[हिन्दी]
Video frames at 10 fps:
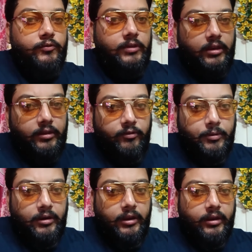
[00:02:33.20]
उसके लिए
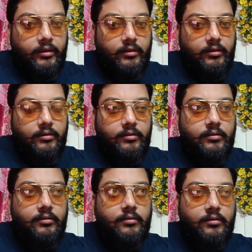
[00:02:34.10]
वेपन ले रहे हैं
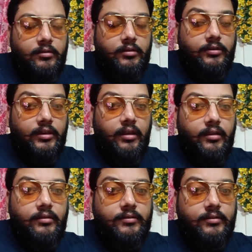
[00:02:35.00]
या
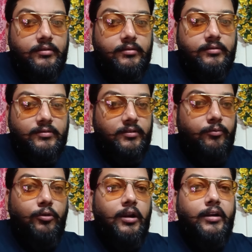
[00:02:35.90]

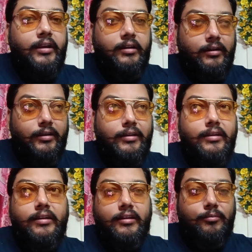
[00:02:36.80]
सिर्फ भोकाल टाइट करने के
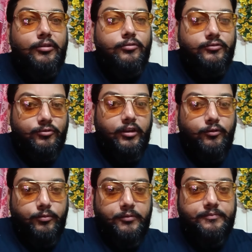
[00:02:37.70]
लिए ले रहे हैं अपने दोस्तों यारों